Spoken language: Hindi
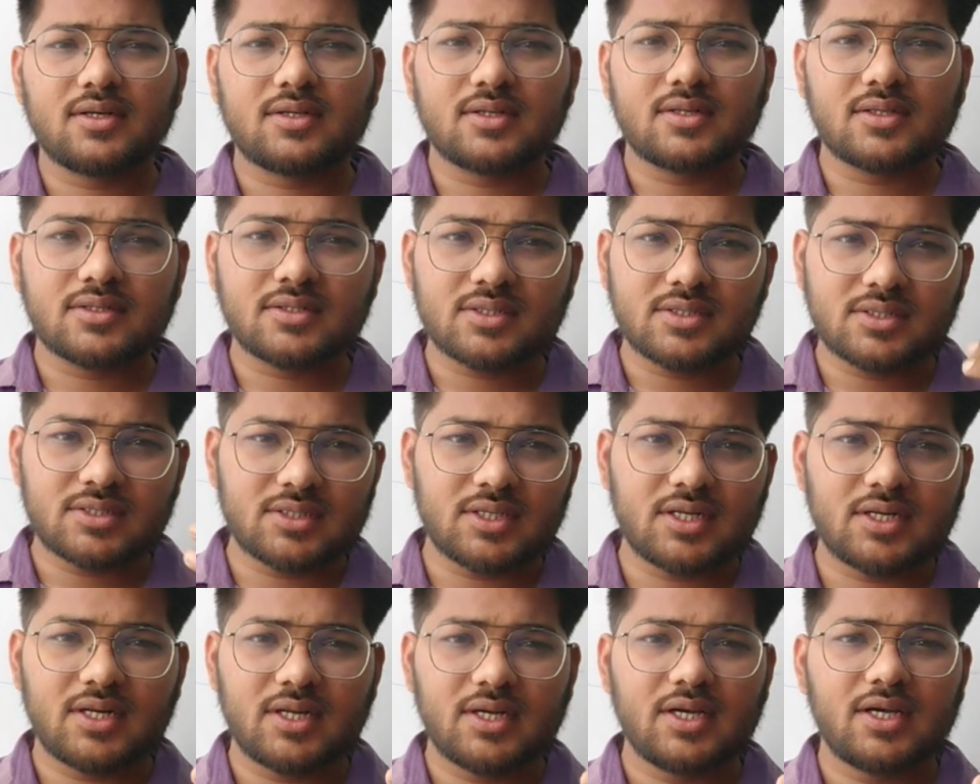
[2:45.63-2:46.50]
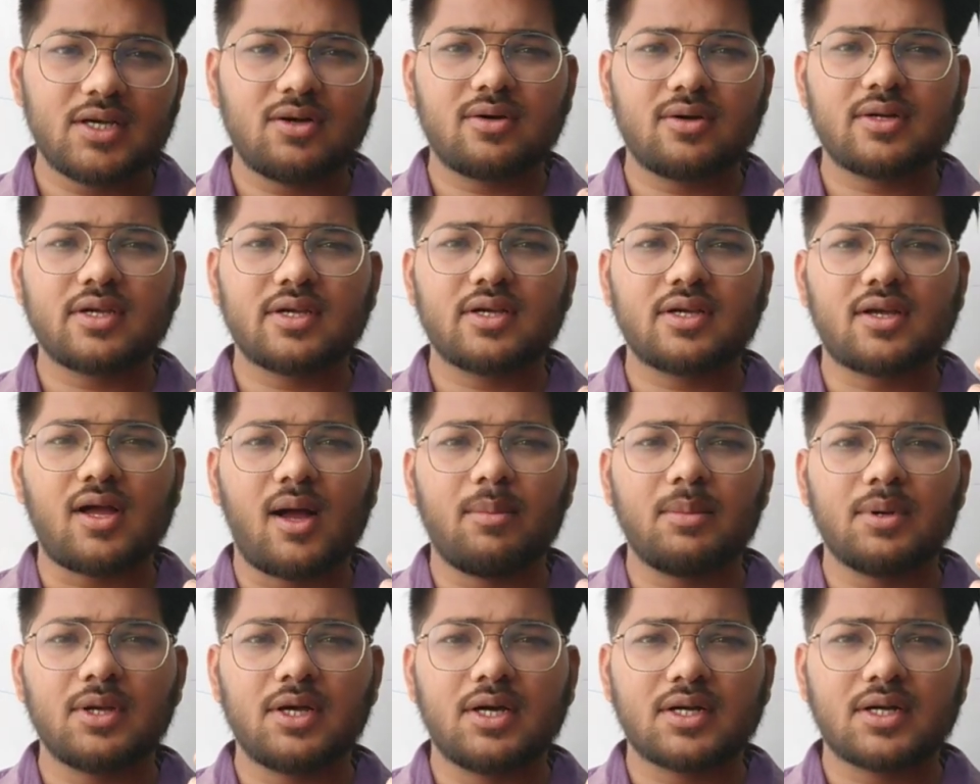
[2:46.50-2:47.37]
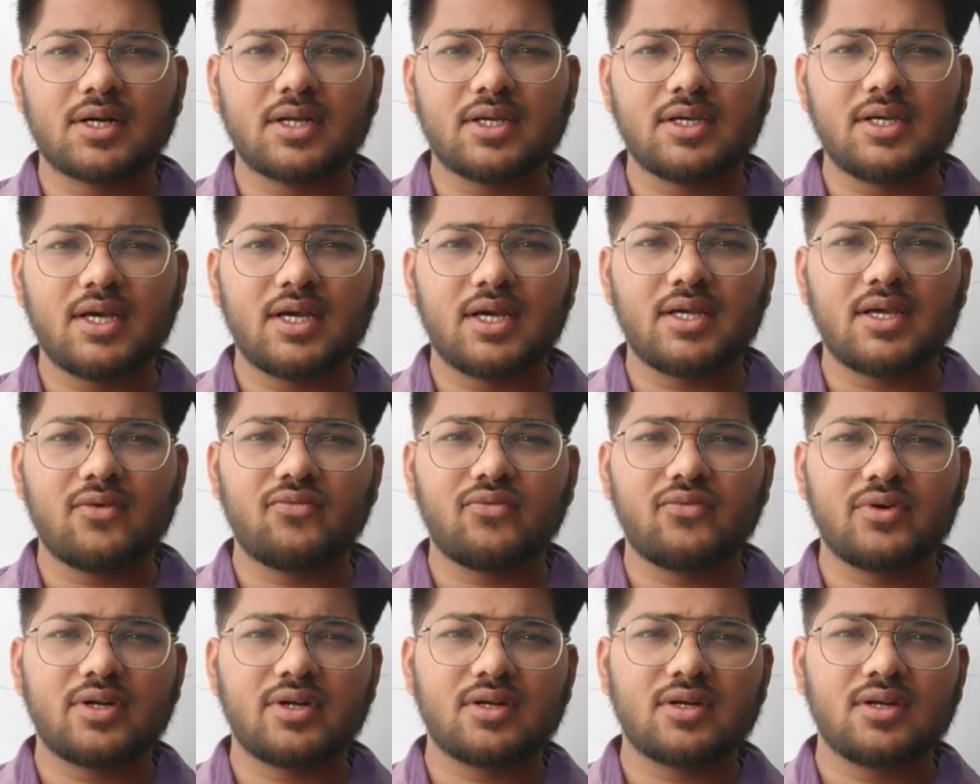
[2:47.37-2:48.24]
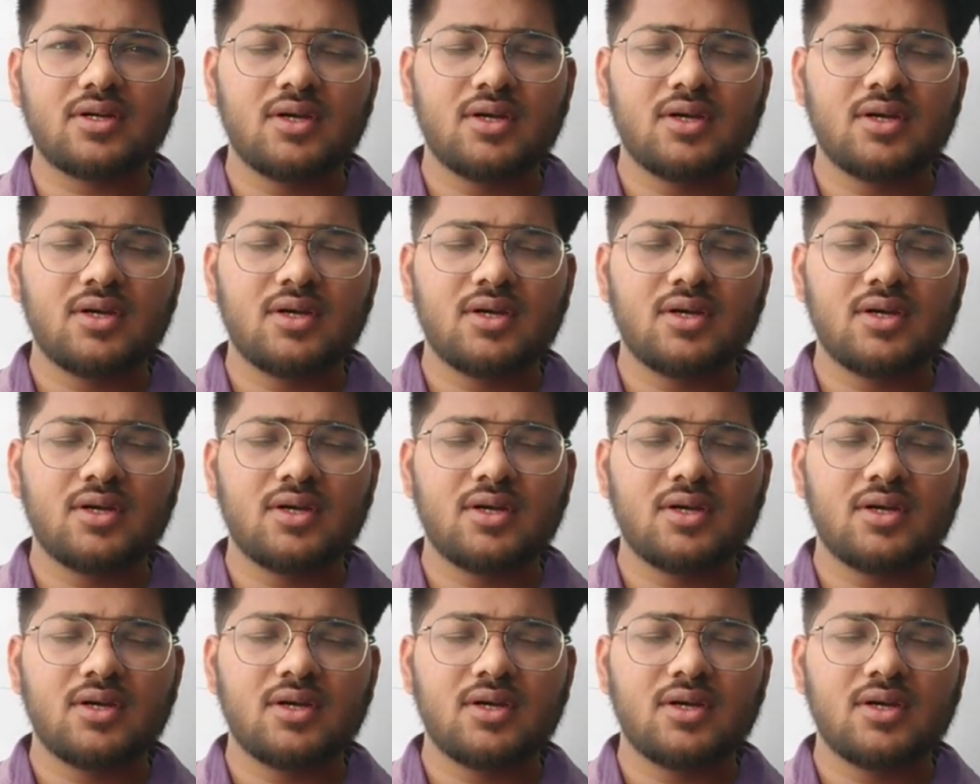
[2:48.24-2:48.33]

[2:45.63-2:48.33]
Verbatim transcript: रजिस्टर्ड है और ये काम कर रही है या फिर